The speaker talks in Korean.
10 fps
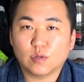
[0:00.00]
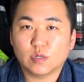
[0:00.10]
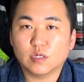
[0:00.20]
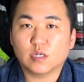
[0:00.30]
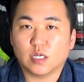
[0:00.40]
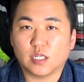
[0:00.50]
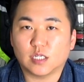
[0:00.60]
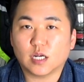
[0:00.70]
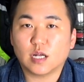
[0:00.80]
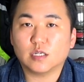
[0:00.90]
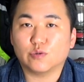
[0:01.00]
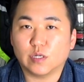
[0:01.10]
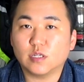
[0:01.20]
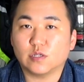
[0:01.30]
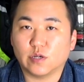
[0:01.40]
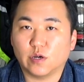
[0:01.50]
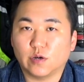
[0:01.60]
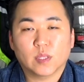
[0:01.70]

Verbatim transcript: 그렇게 제작하기도 했었어요